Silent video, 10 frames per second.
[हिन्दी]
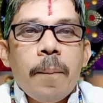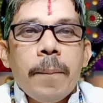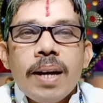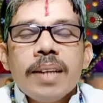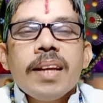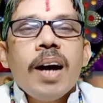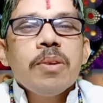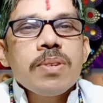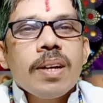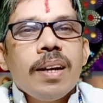बताता है
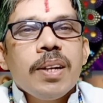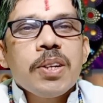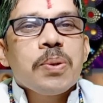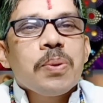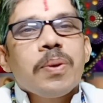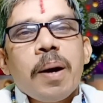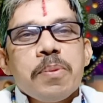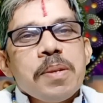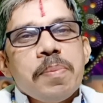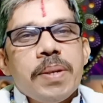तो उसका लिंक ज़रूर आप
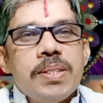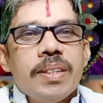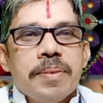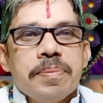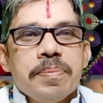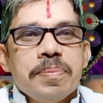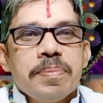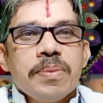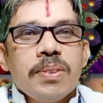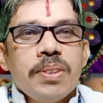मुझे भेजिएगा
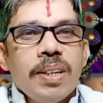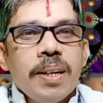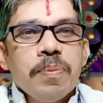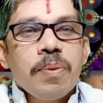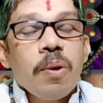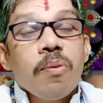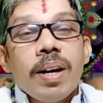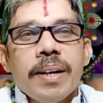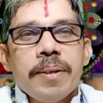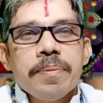ठीक है ना
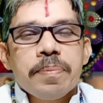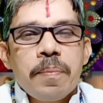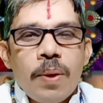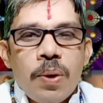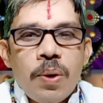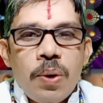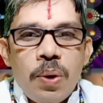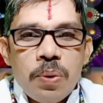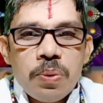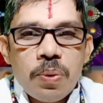वादा है
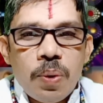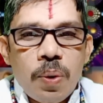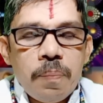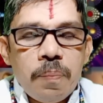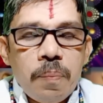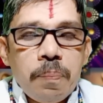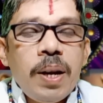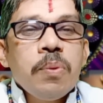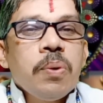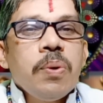तो
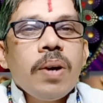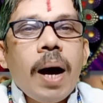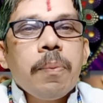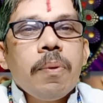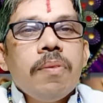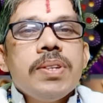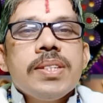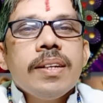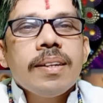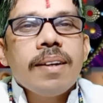पहले हम गुरु का आपको
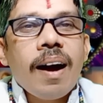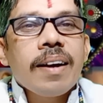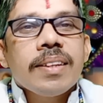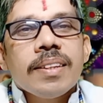विजिटिंग कार्ड दे